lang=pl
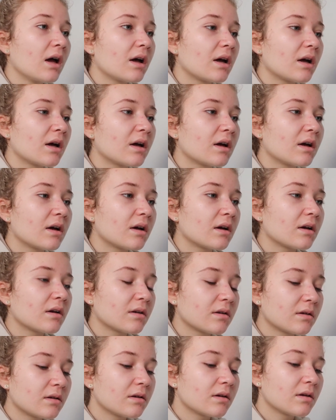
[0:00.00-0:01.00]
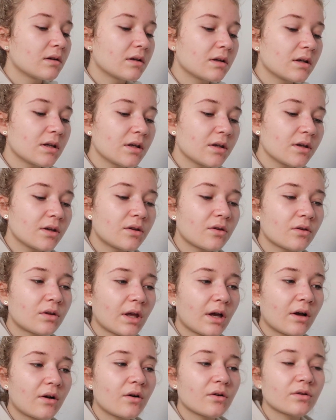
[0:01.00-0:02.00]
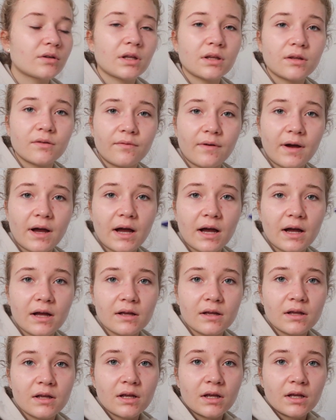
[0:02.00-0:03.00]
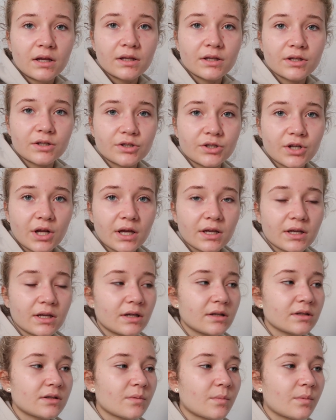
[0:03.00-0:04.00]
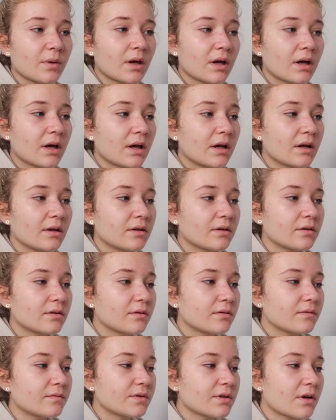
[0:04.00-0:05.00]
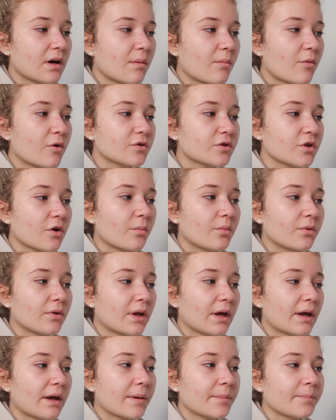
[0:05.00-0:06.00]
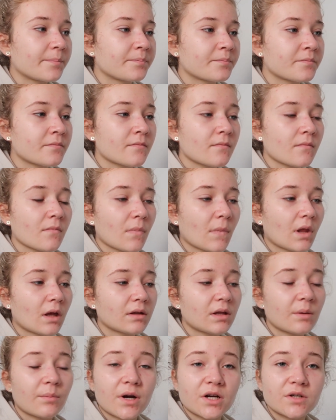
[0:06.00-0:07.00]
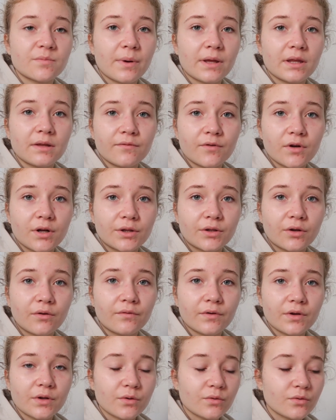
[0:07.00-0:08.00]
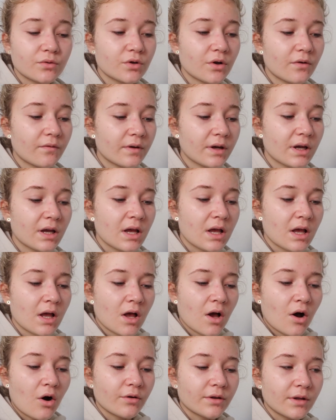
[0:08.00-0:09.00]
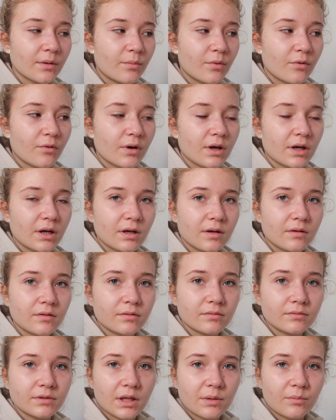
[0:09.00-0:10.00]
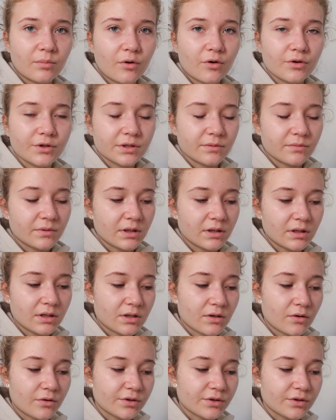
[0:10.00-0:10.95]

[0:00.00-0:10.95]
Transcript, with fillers: E, i do tego te dwa jeszcze sobie y, wzięłam osobne mm, te braszpeny fioletowe i różowy one były ten po 8, ten też